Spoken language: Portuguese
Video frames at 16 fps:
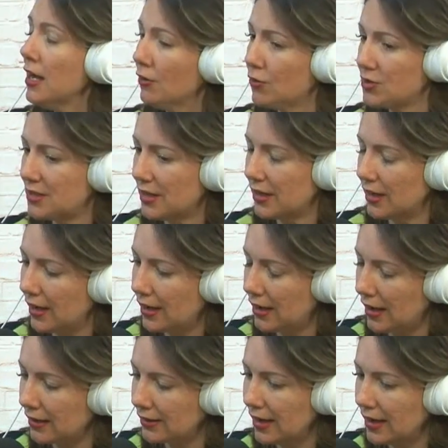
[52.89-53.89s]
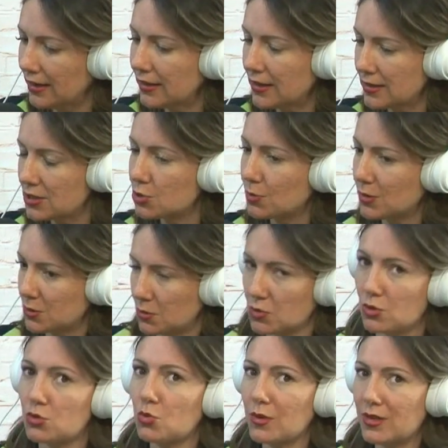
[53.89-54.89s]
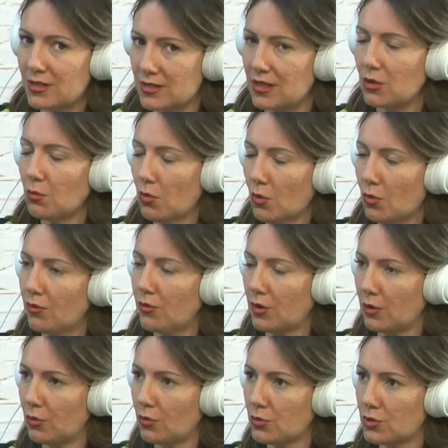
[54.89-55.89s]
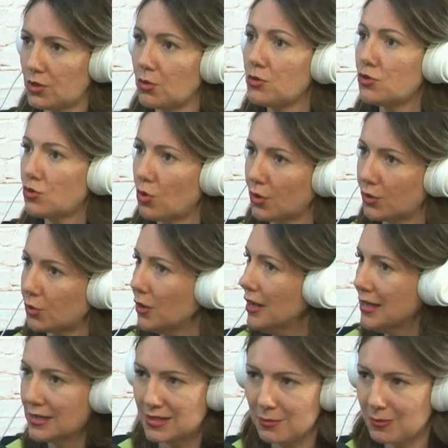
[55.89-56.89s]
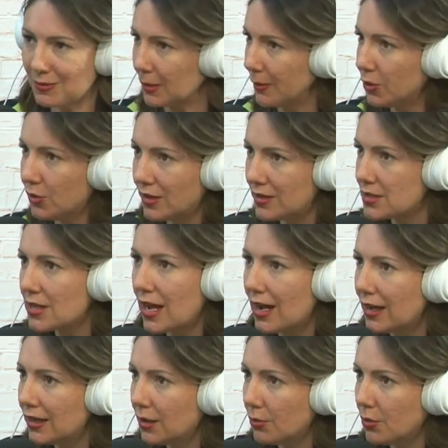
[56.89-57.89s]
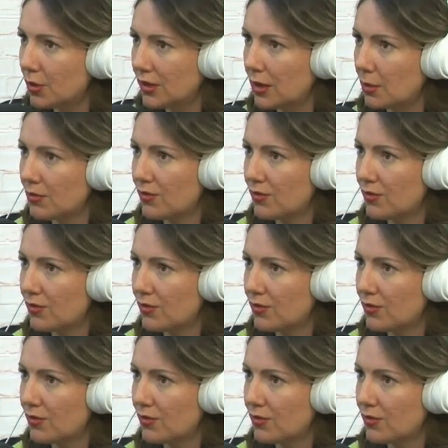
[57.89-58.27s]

Você é até interessante para as pessoas conhecerem um pouco ah, o seu histórico. Sempre trabalhou nessa área, Mônica?